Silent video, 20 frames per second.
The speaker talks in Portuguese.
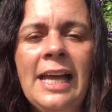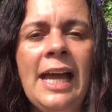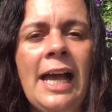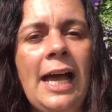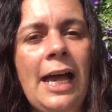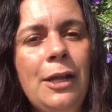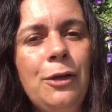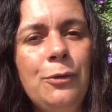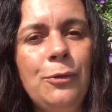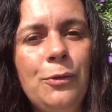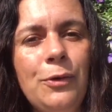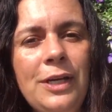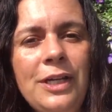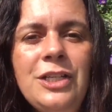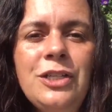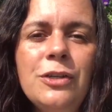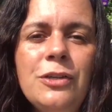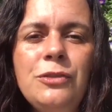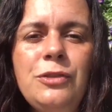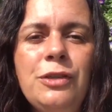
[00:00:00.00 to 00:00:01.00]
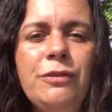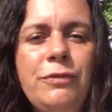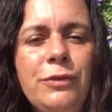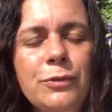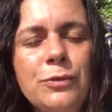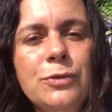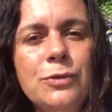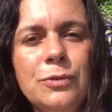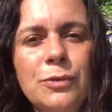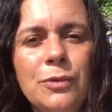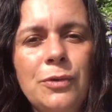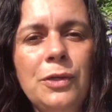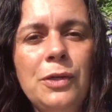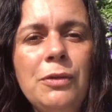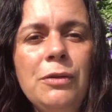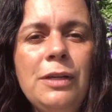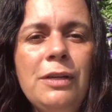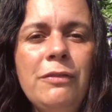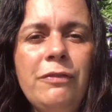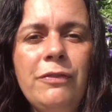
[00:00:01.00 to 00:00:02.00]
À noite eu tive um
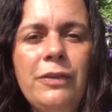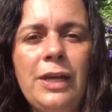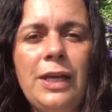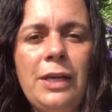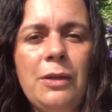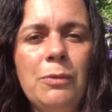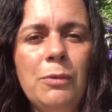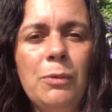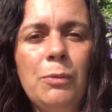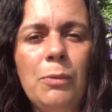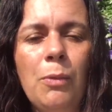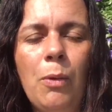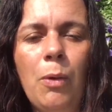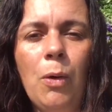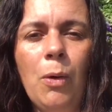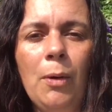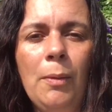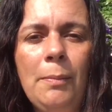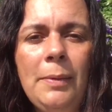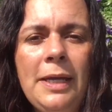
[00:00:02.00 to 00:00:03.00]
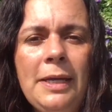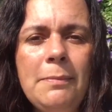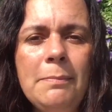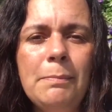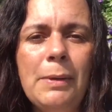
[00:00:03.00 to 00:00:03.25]
sonho que veio um homem,